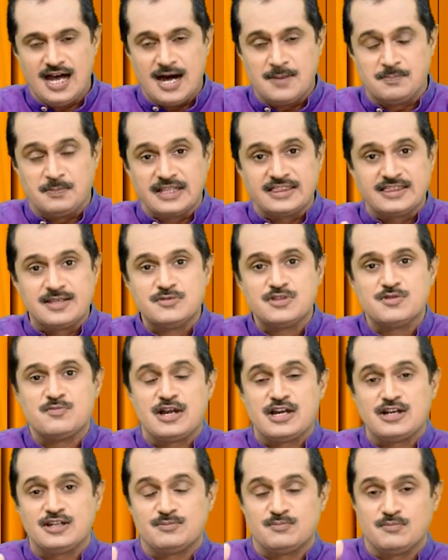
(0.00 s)
ఆ పద్దెనిమిది
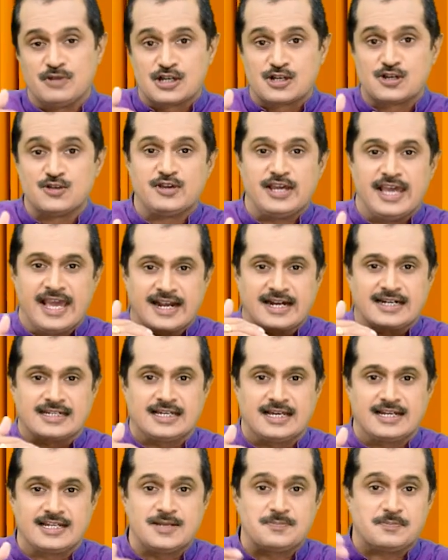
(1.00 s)
మెట్లు
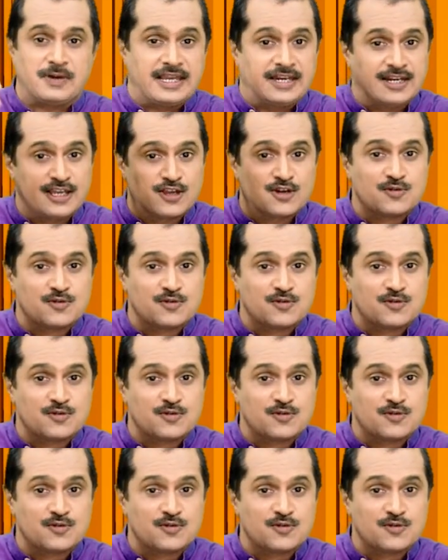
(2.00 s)
ఎక్కటానికి పైన